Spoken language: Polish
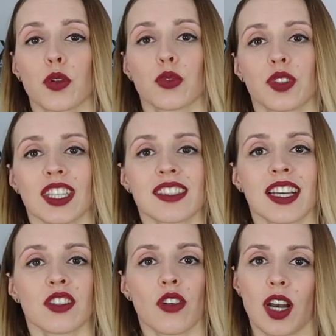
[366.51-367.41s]
produkt jest
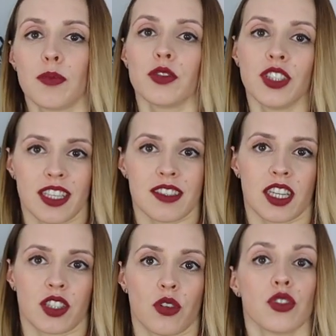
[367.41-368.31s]
keto albo nie jest
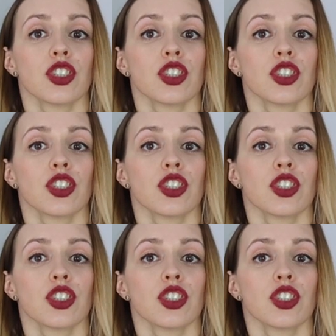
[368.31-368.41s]
keto.